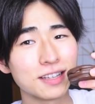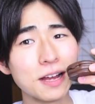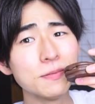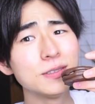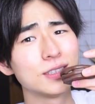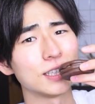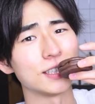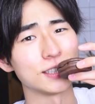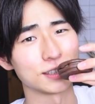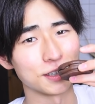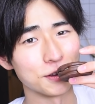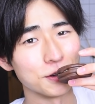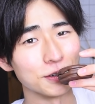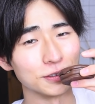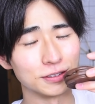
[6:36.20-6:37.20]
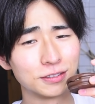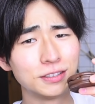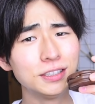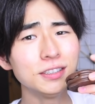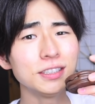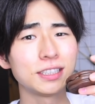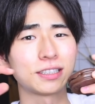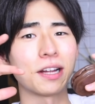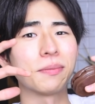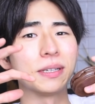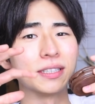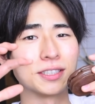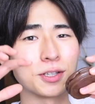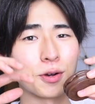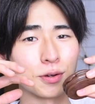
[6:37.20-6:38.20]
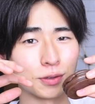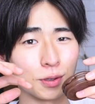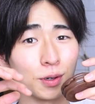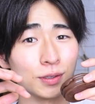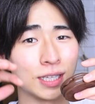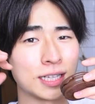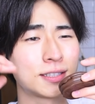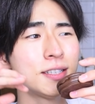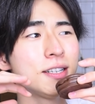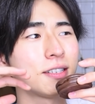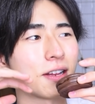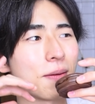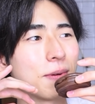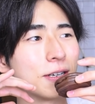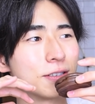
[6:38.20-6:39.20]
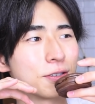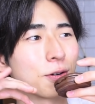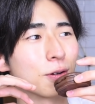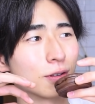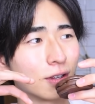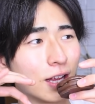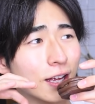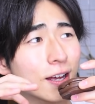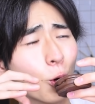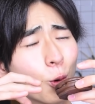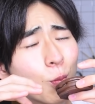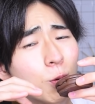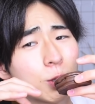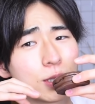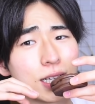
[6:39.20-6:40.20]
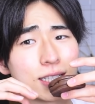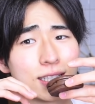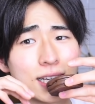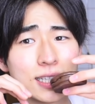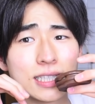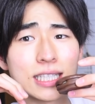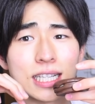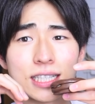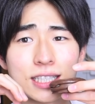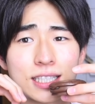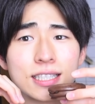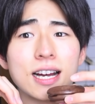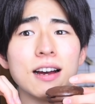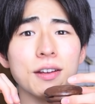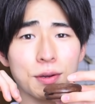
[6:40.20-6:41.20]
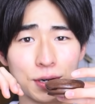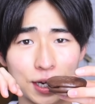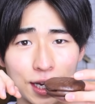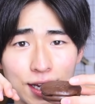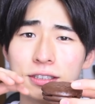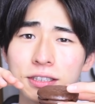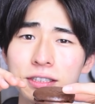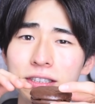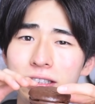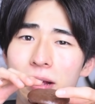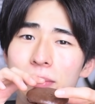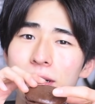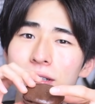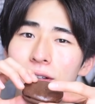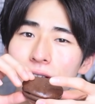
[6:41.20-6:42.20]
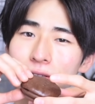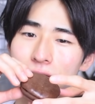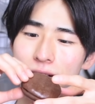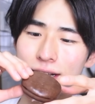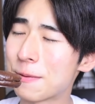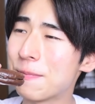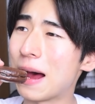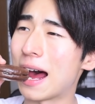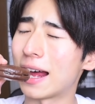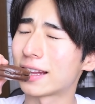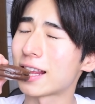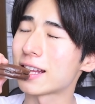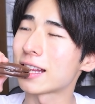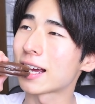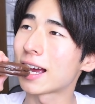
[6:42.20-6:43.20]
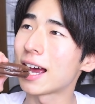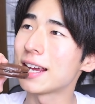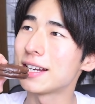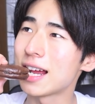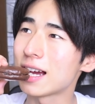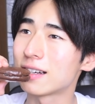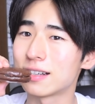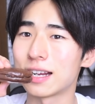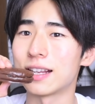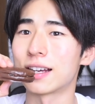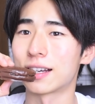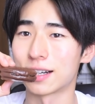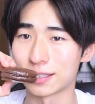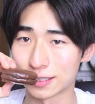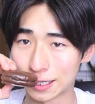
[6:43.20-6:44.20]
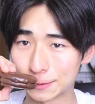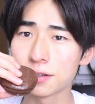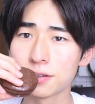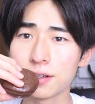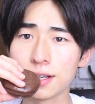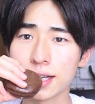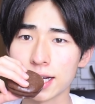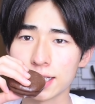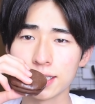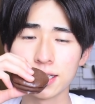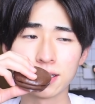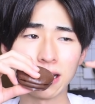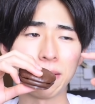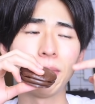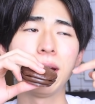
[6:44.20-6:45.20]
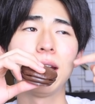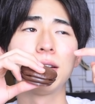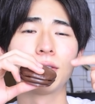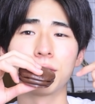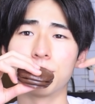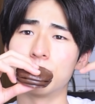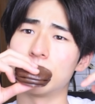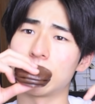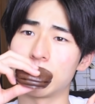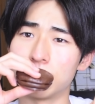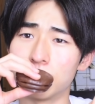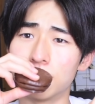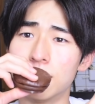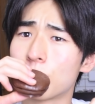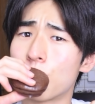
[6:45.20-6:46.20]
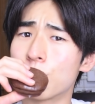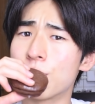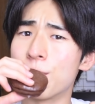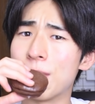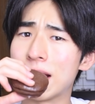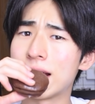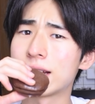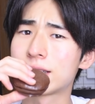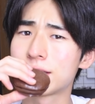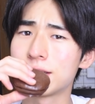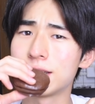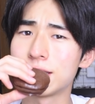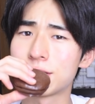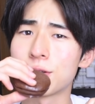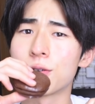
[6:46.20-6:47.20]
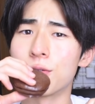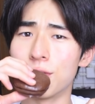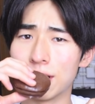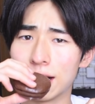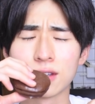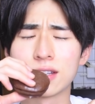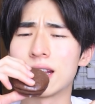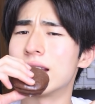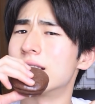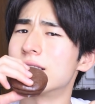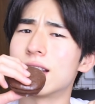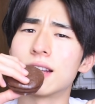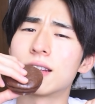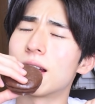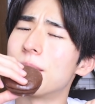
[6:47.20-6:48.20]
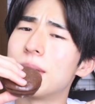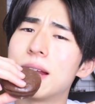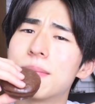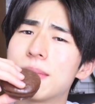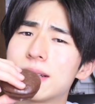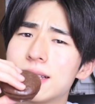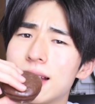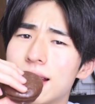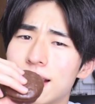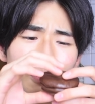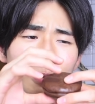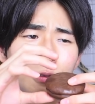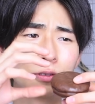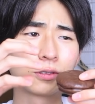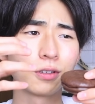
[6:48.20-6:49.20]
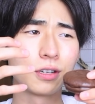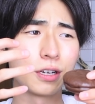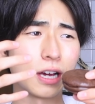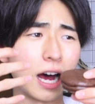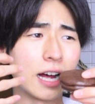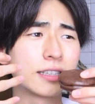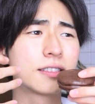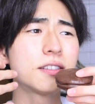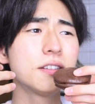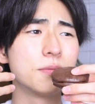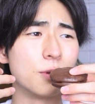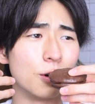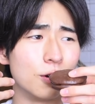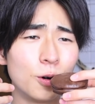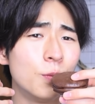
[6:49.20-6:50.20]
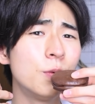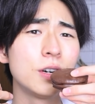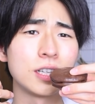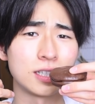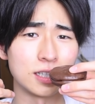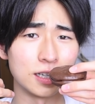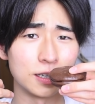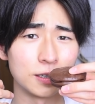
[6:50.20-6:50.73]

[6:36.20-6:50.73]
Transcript: 多分なんですけど、冬に食べるチョコと夏に食べるチョコって重さ全然違うよね。冬に食べるときは、まあ暖かいなぐらいだからさ、ちょうどいい感じに食べれると思うんだけど、この真夏にチョコは全然食べれません。もう本当に暑いもん。重いし。